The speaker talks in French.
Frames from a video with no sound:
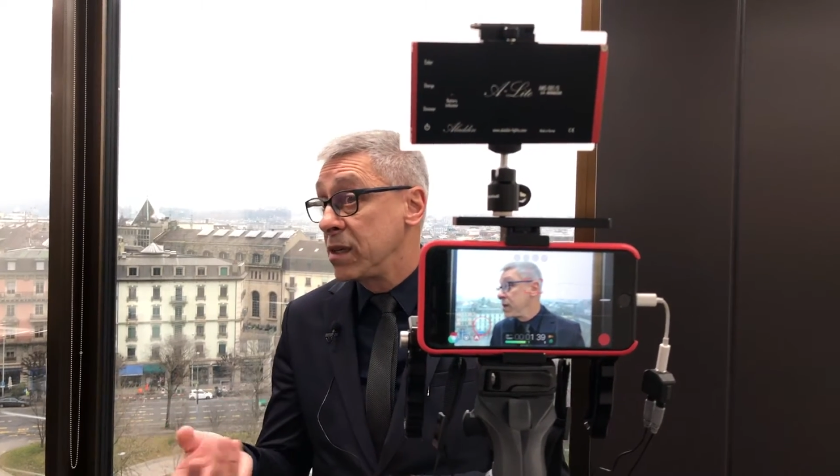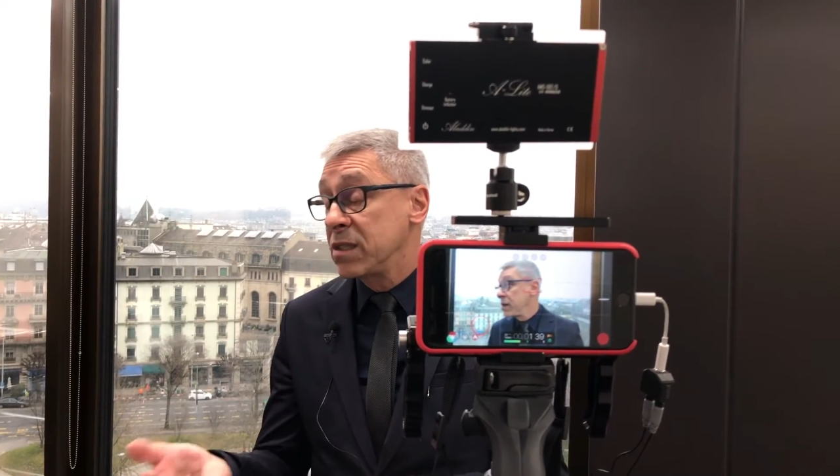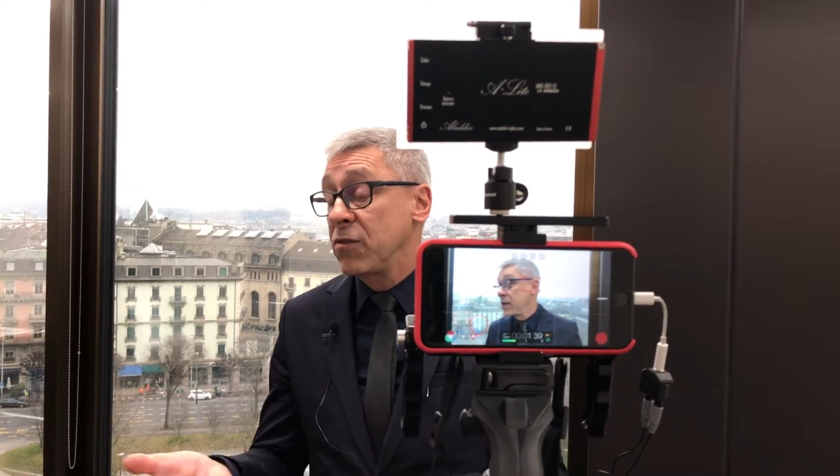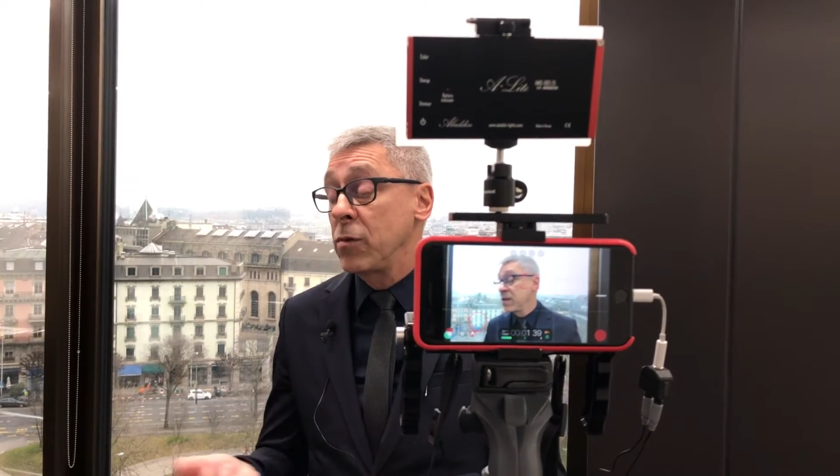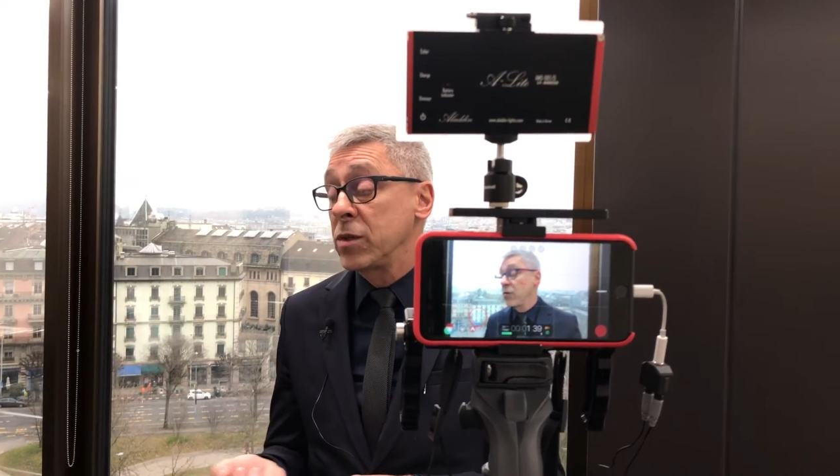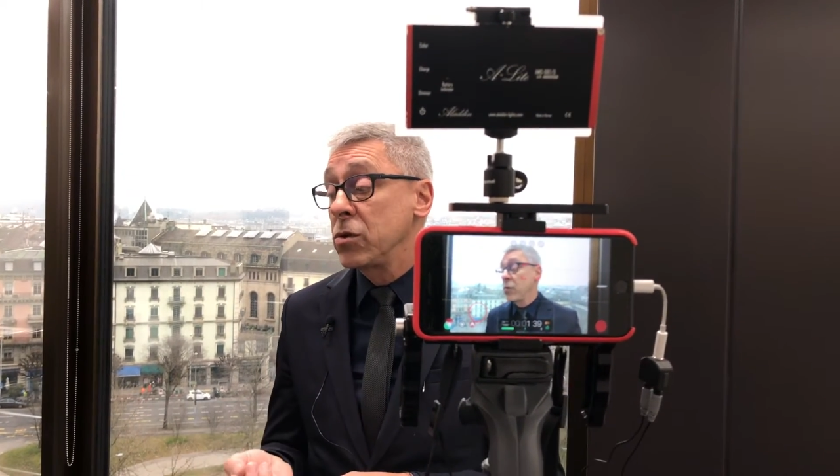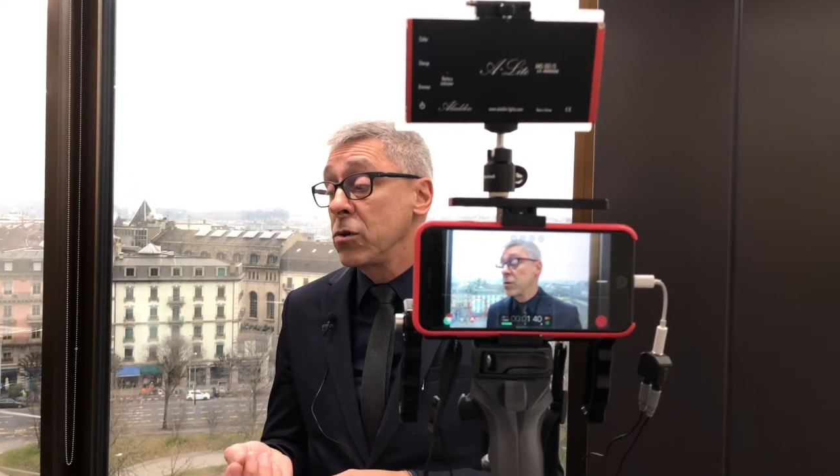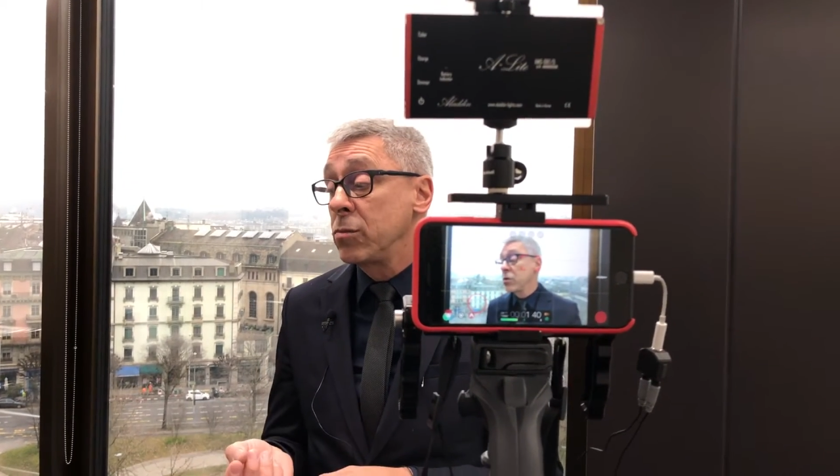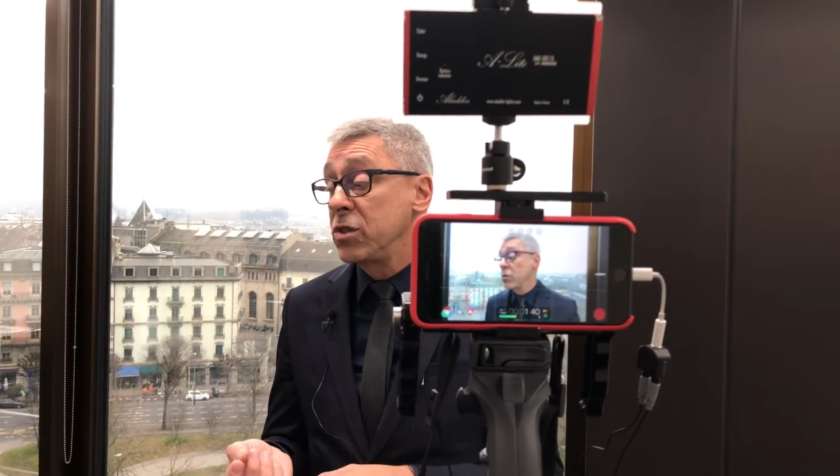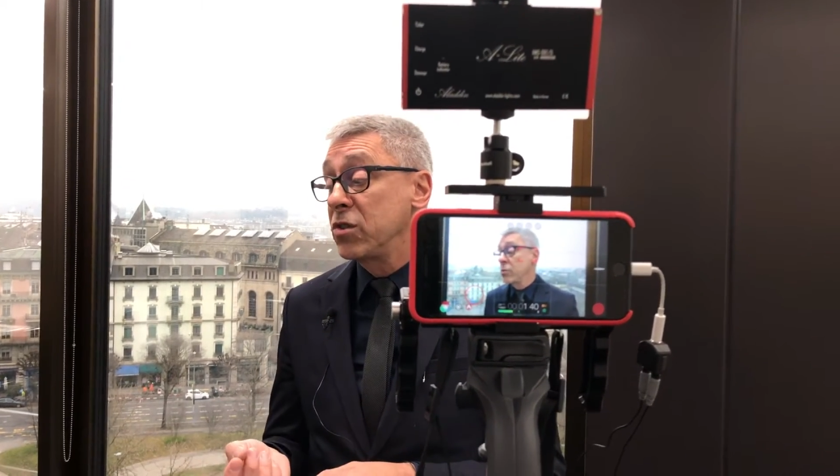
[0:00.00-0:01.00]
les informations
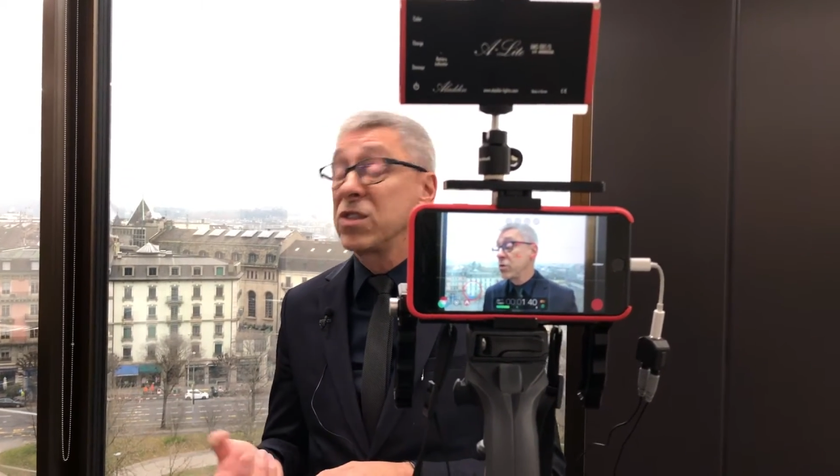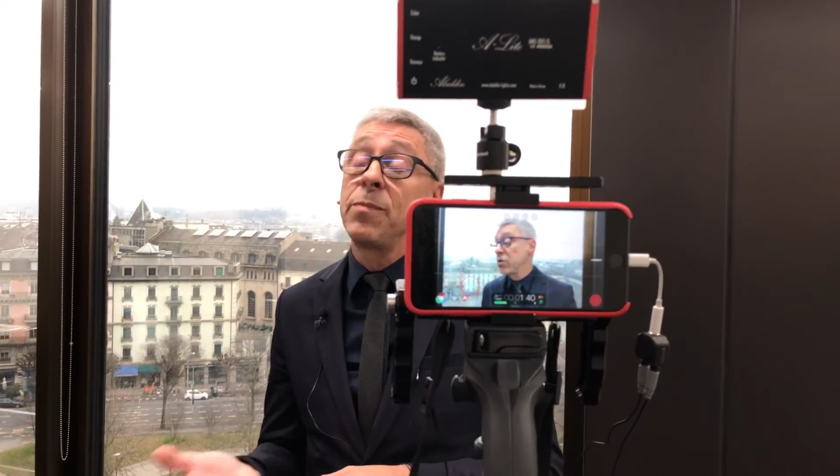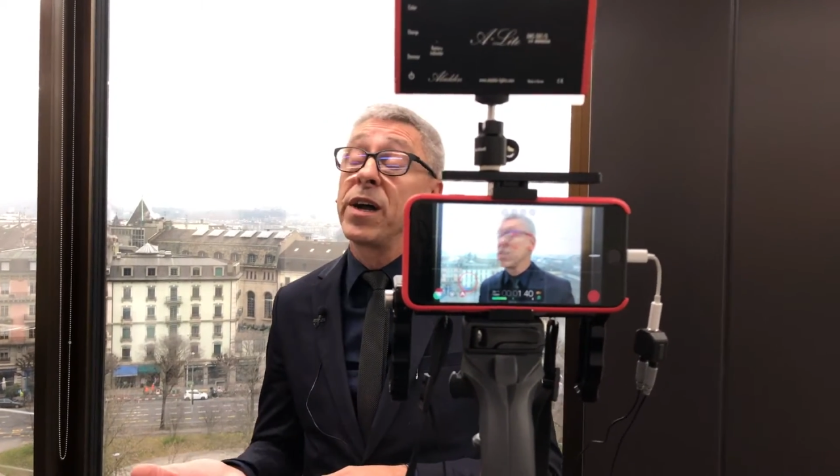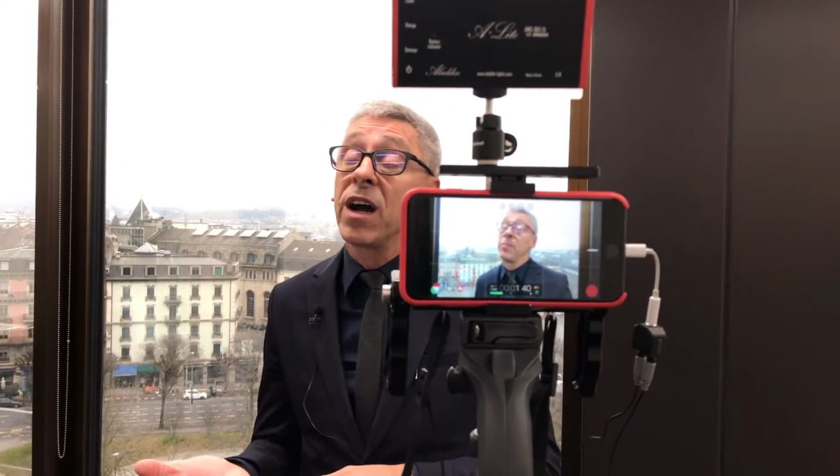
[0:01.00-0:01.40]
comme disant c'est pas